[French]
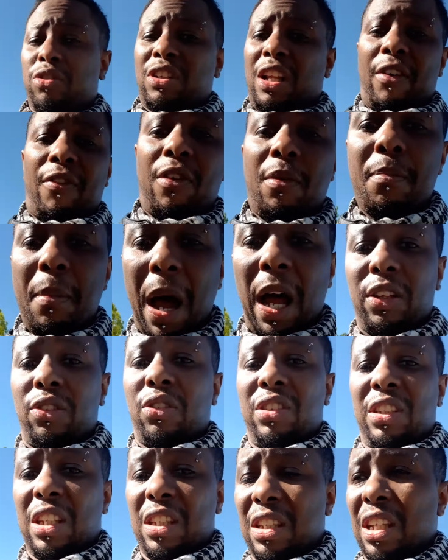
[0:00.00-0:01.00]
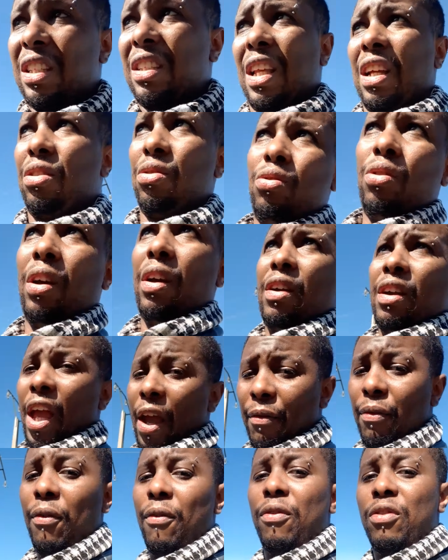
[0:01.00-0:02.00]
en avez marre de cette dictature et
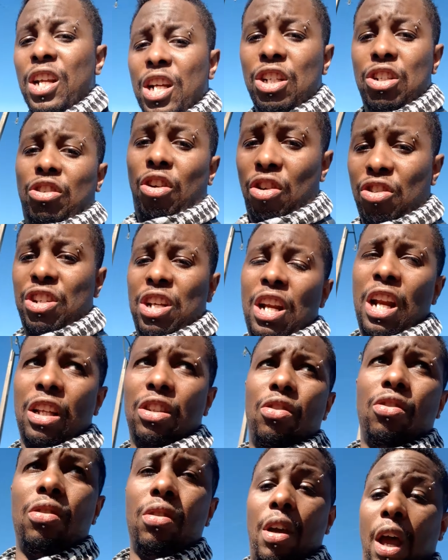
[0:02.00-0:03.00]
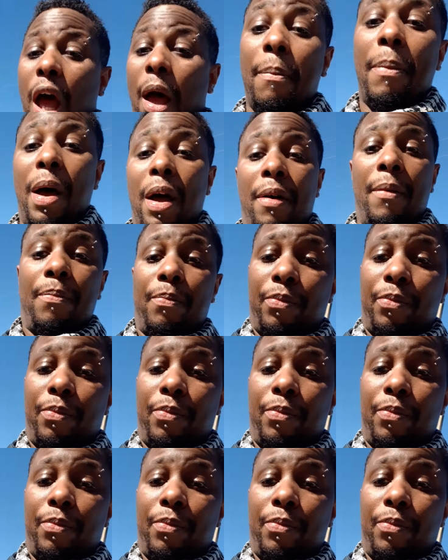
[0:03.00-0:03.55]
vous voulez changer la donne. Ah ben,